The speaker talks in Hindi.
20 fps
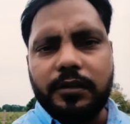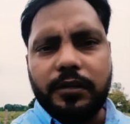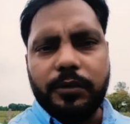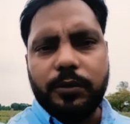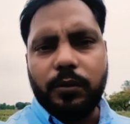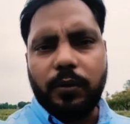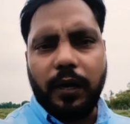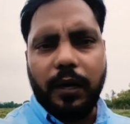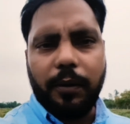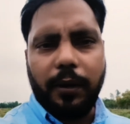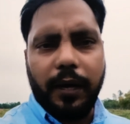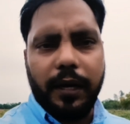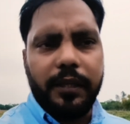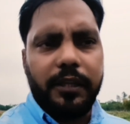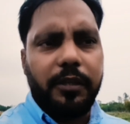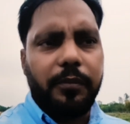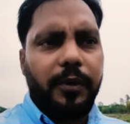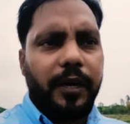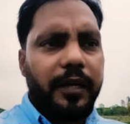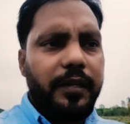ये जो
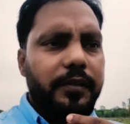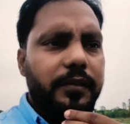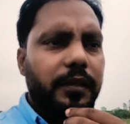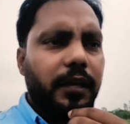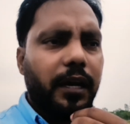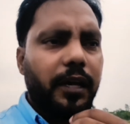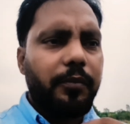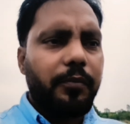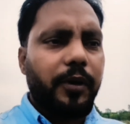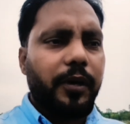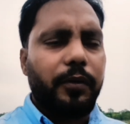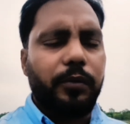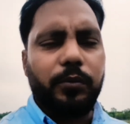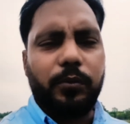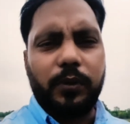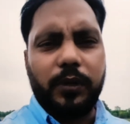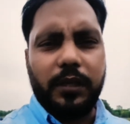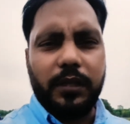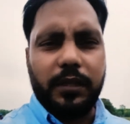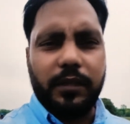आई थी बारिश ना आज
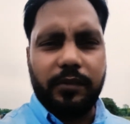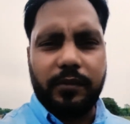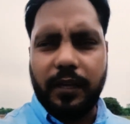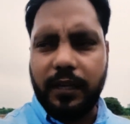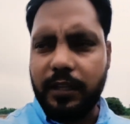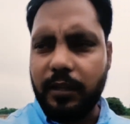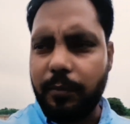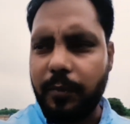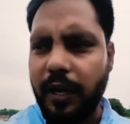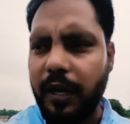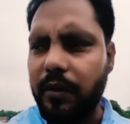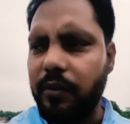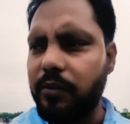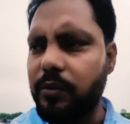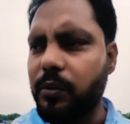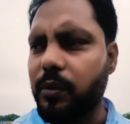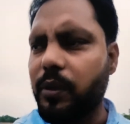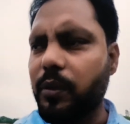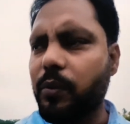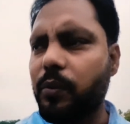मानसून की थी ज़्यादा
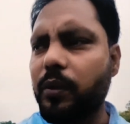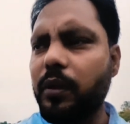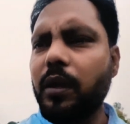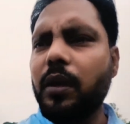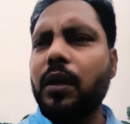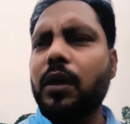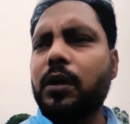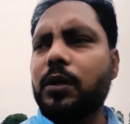बारिश तो नहीं हुई